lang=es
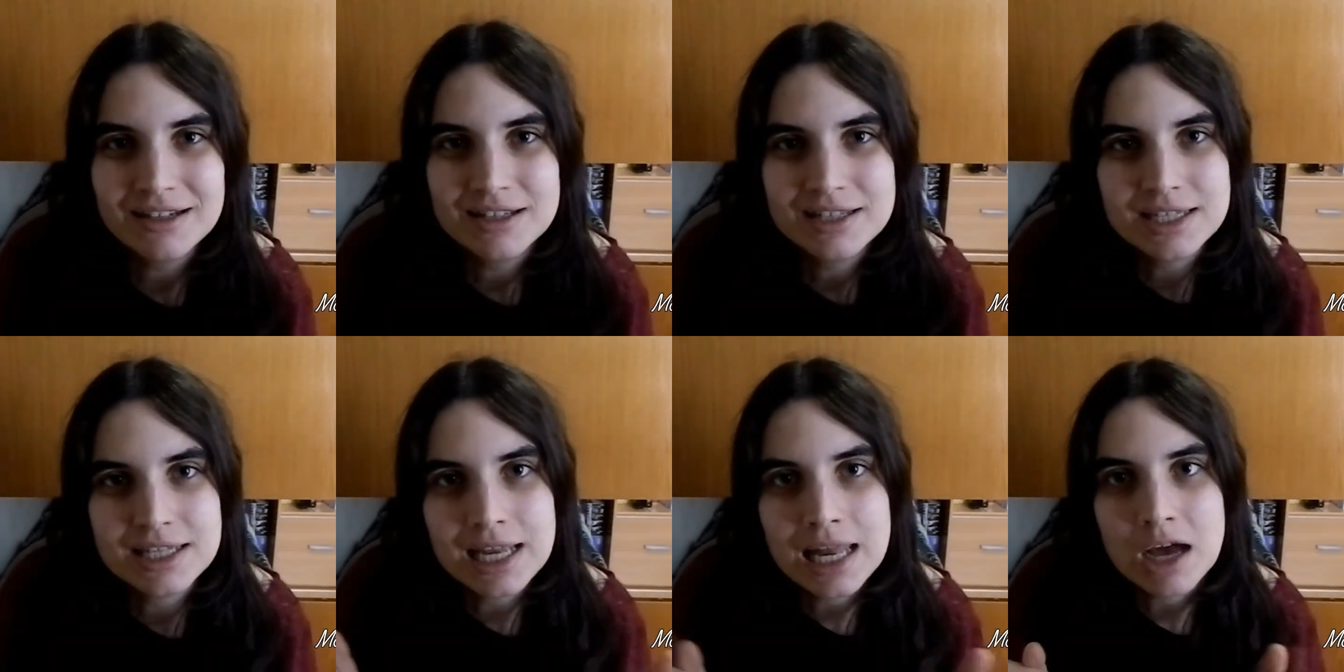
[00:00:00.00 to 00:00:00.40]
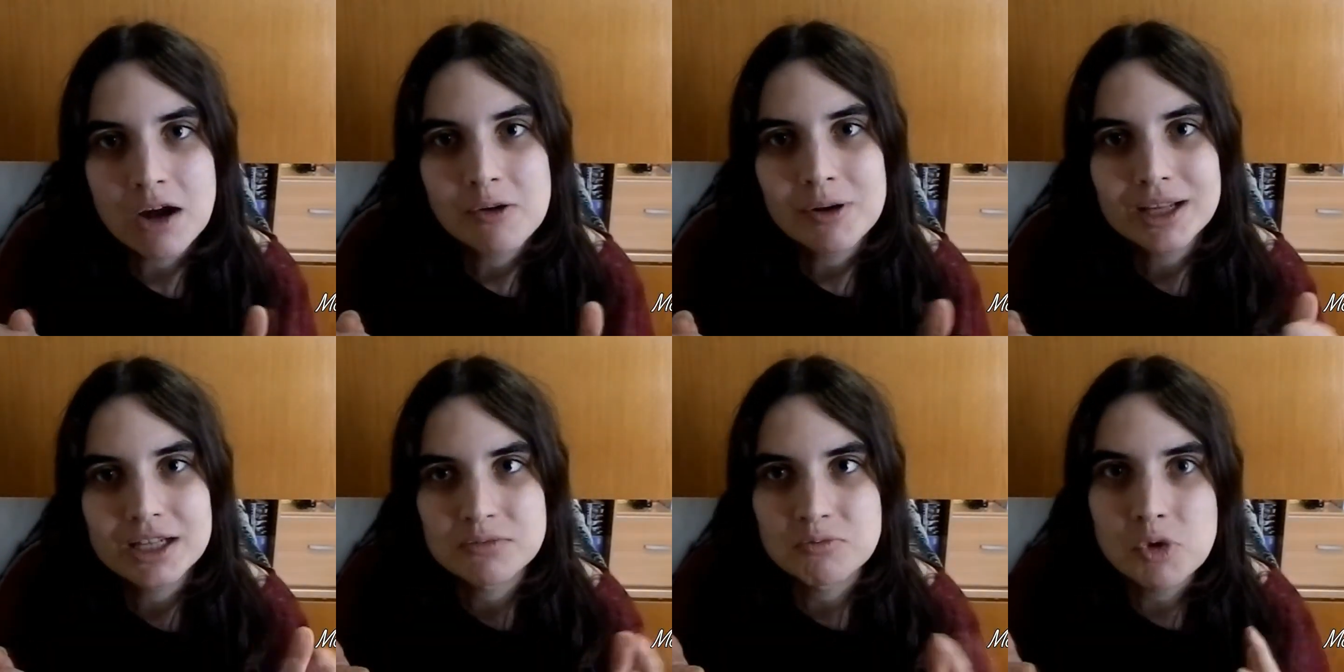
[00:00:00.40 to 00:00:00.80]
si la
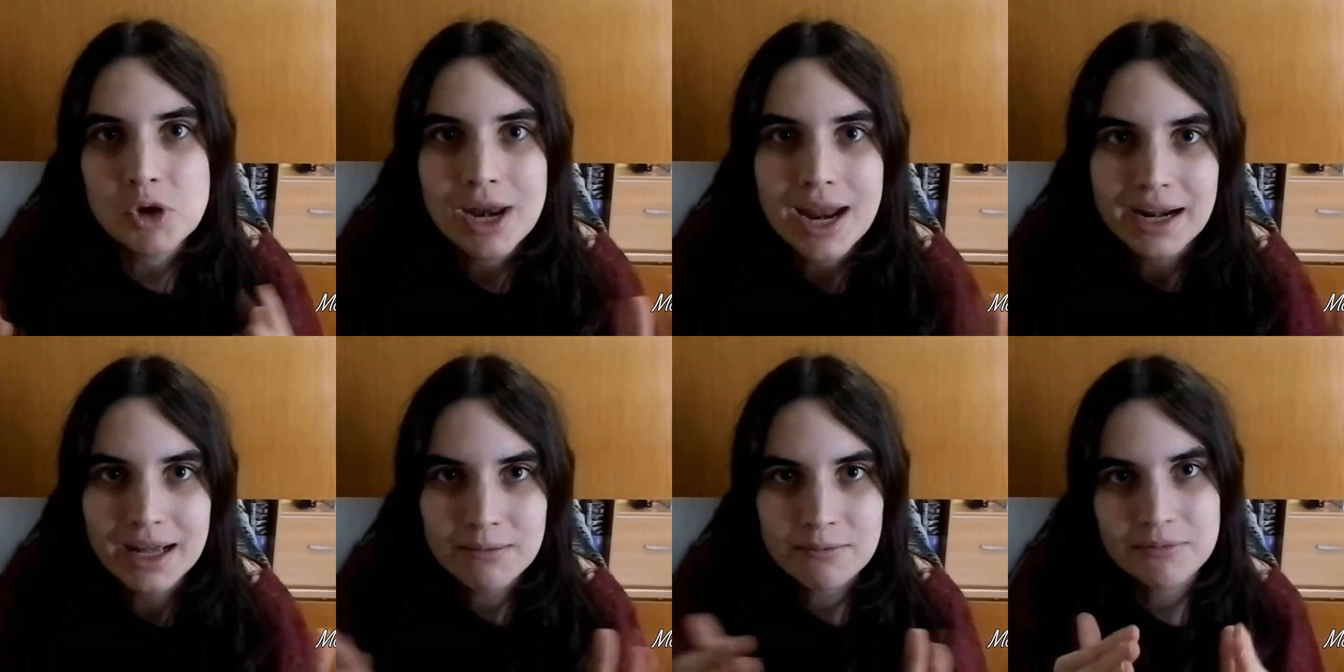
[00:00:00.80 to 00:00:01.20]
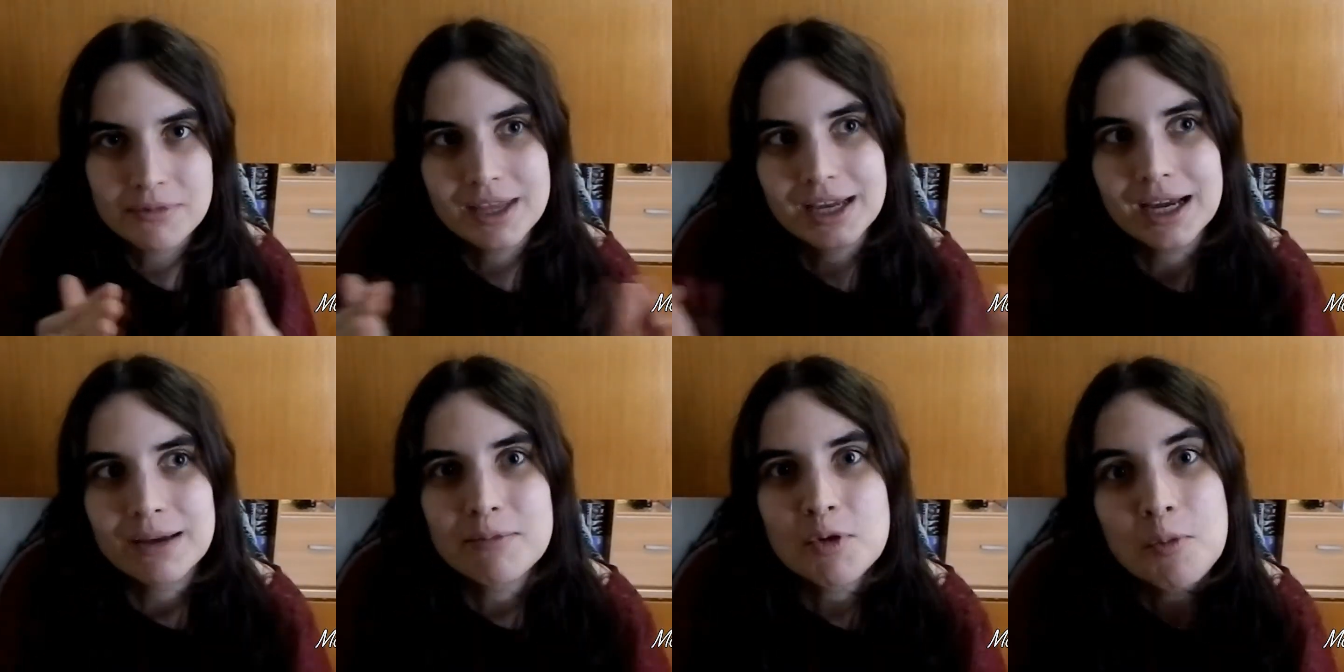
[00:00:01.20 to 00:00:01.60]
obra es muy larga,
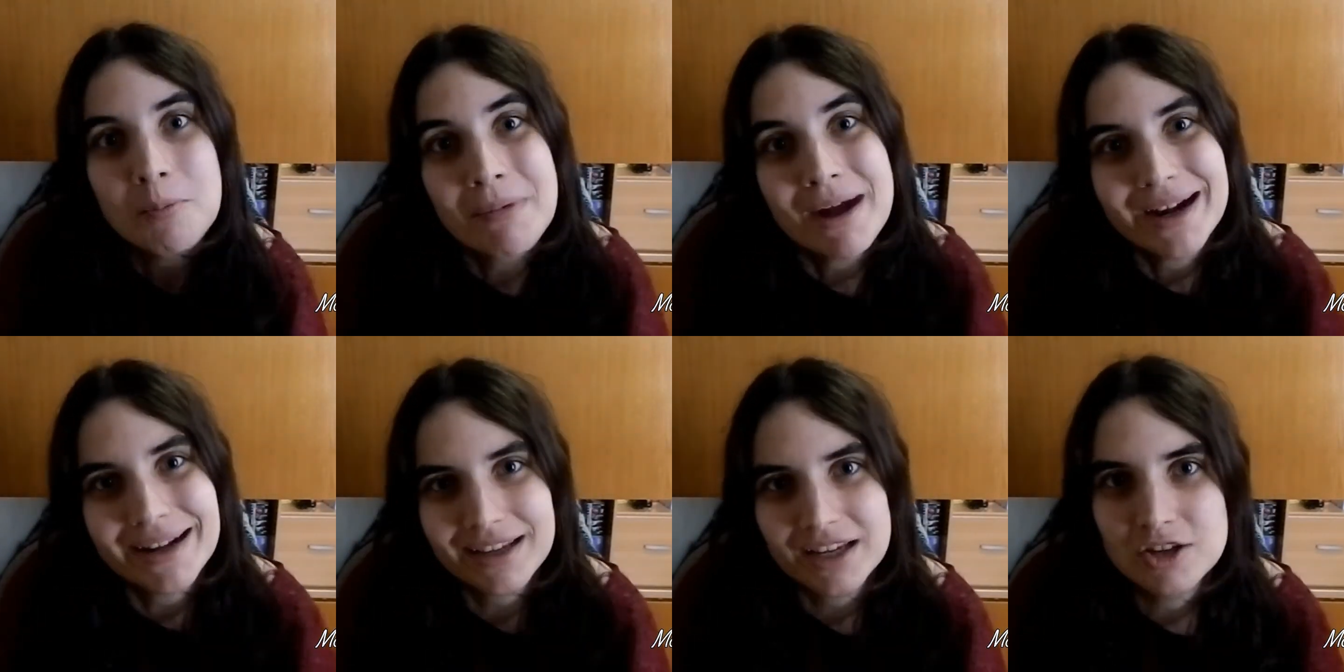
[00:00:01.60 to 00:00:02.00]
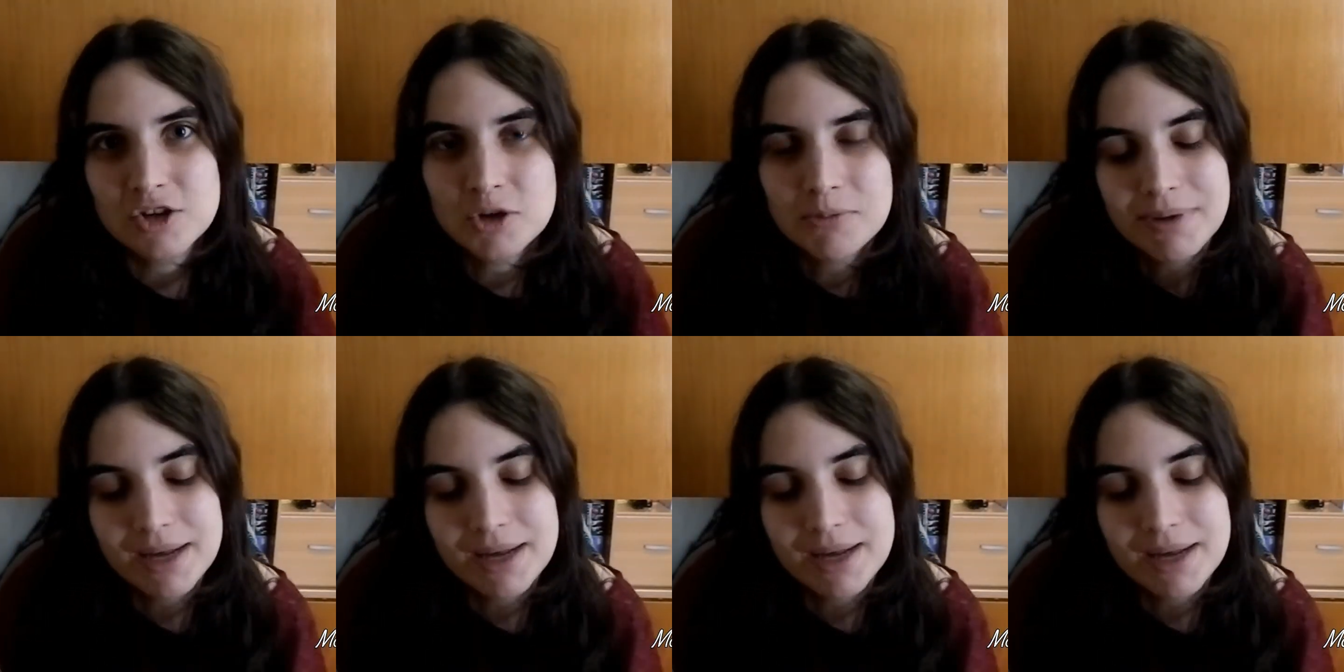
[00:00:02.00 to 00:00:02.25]
déjame un margen ¿no?